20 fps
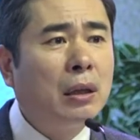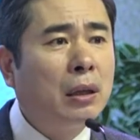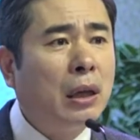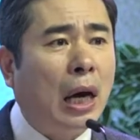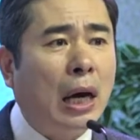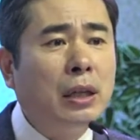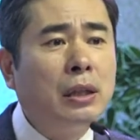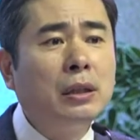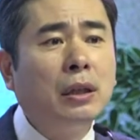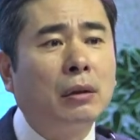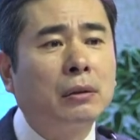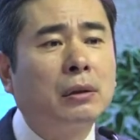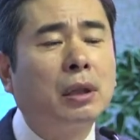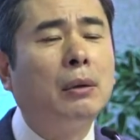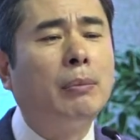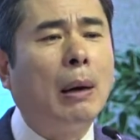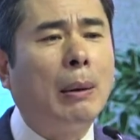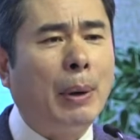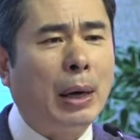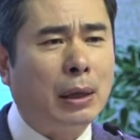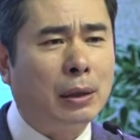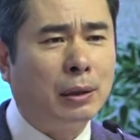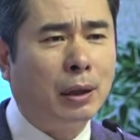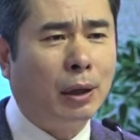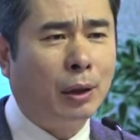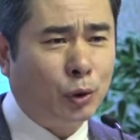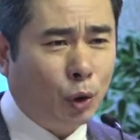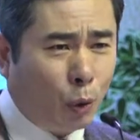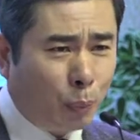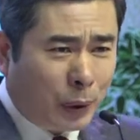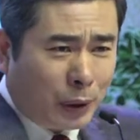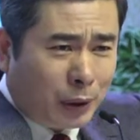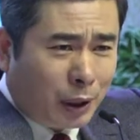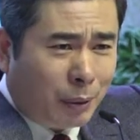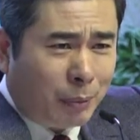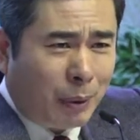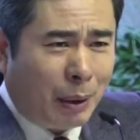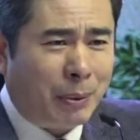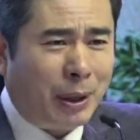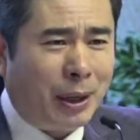하는 형 들어봐봐 그거 높이
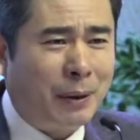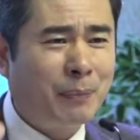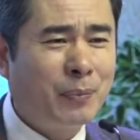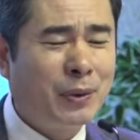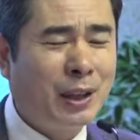들어봐봐